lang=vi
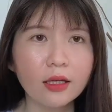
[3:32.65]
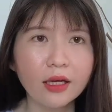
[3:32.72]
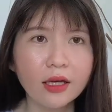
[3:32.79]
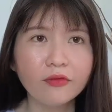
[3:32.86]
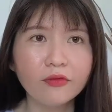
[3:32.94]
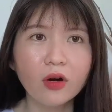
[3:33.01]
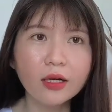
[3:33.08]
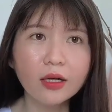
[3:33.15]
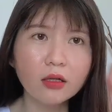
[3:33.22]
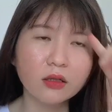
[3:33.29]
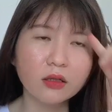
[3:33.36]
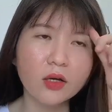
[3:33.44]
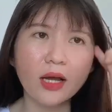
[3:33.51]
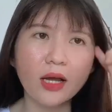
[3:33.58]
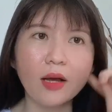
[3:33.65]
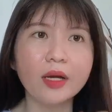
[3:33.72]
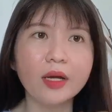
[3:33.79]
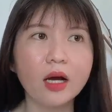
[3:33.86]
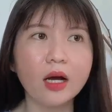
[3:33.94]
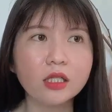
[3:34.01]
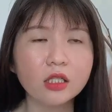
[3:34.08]
thì với cường giao cảm
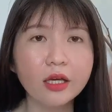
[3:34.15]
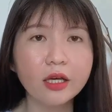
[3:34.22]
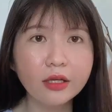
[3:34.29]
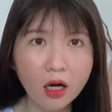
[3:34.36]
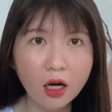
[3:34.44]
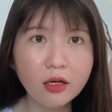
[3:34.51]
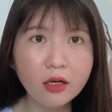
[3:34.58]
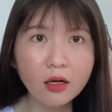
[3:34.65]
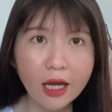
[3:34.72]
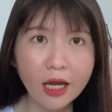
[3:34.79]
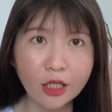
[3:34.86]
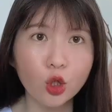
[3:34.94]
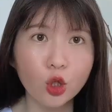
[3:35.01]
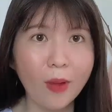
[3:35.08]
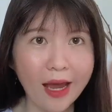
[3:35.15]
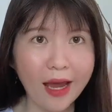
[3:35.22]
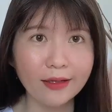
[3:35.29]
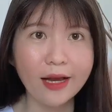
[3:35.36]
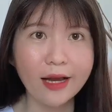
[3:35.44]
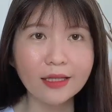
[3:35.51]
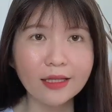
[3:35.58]
này ở trên thế giới rất là nhiều
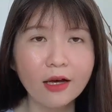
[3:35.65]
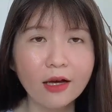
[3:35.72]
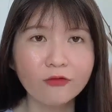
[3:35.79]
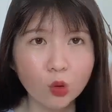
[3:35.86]
bạn đã